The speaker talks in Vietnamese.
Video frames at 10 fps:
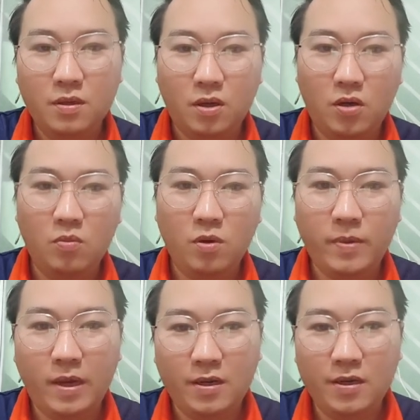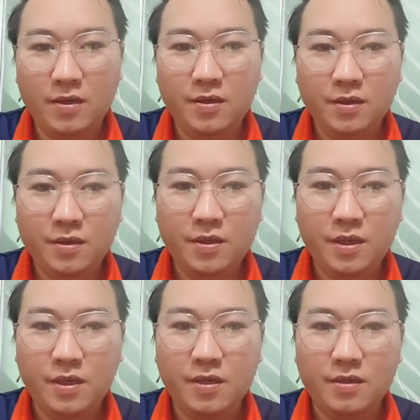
tao hậu mò ba lư để